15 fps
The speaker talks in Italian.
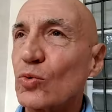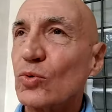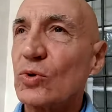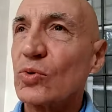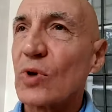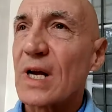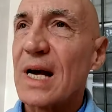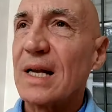
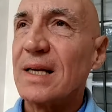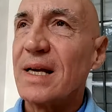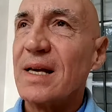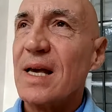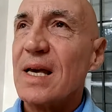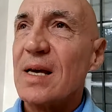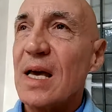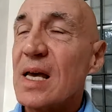culturale
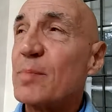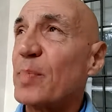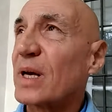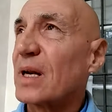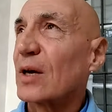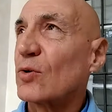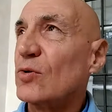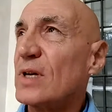e per
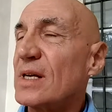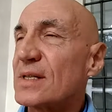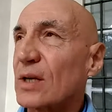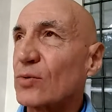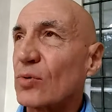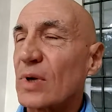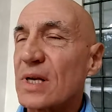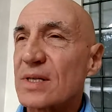l'accoglienza
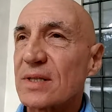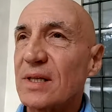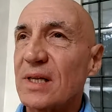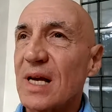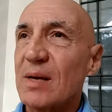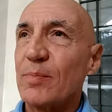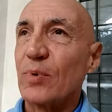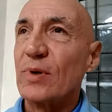
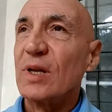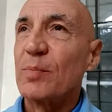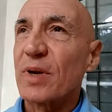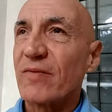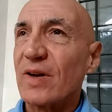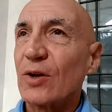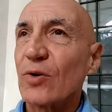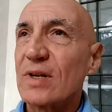turistica, quindi per
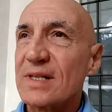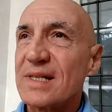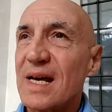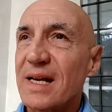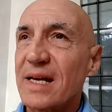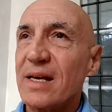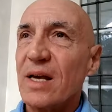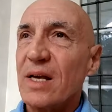
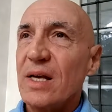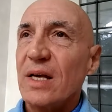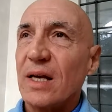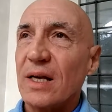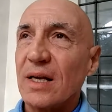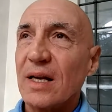valorizzare eh,